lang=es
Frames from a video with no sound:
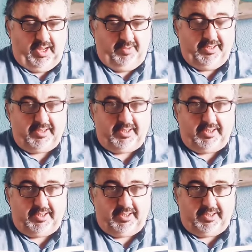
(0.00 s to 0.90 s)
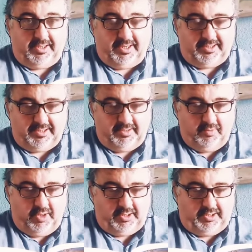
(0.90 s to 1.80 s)
A ver, ¿qué
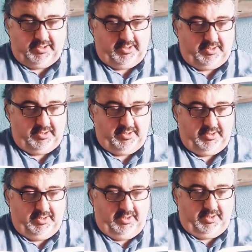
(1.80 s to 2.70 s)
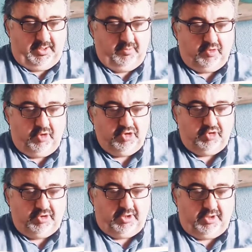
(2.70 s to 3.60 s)
tenemos aquí? Rebuscó en
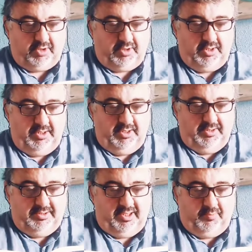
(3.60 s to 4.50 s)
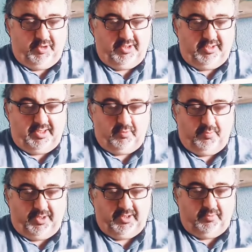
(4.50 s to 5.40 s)
su interior, después de dar
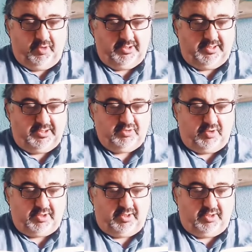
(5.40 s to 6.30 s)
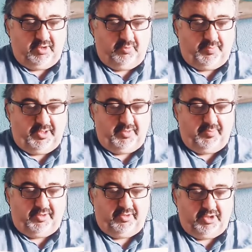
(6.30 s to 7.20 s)
un par de vueltas a su alrededor para
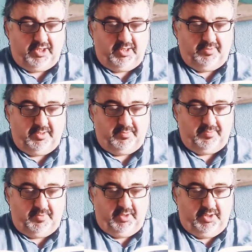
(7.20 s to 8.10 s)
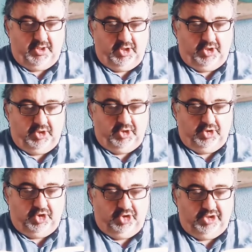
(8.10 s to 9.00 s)
inspeccionar la bien.
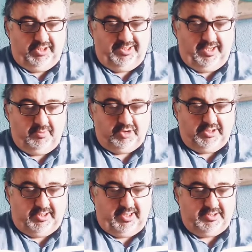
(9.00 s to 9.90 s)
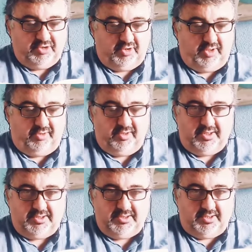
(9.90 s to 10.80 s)
¿Dónde diablo estará eso que dice
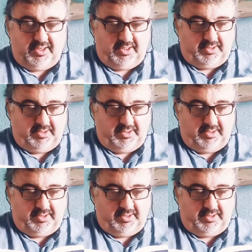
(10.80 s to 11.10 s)
esta?